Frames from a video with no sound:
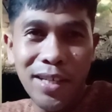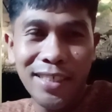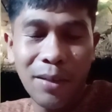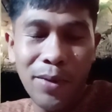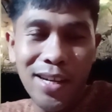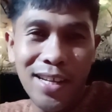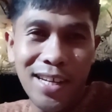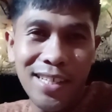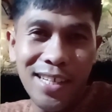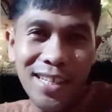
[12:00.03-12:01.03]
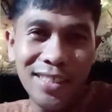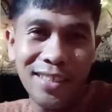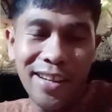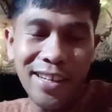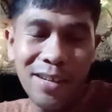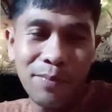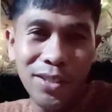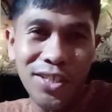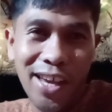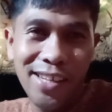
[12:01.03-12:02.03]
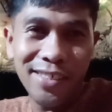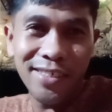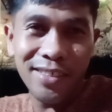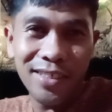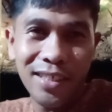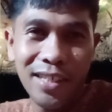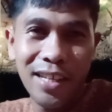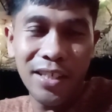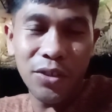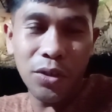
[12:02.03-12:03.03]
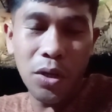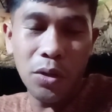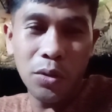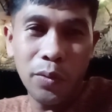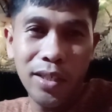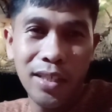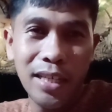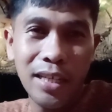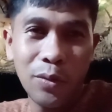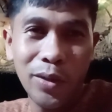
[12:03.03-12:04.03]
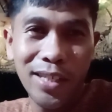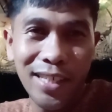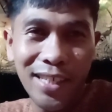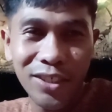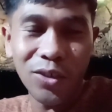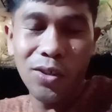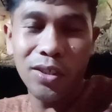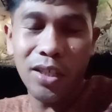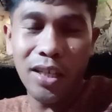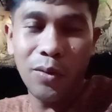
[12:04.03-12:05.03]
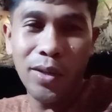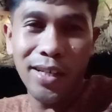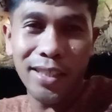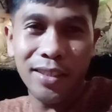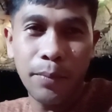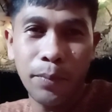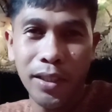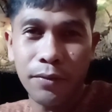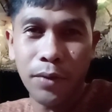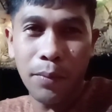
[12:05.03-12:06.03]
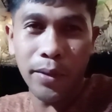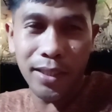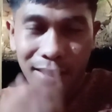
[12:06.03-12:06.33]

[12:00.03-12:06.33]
kasabihan nga na train up a child and he should go when he when he is old he will not depart from it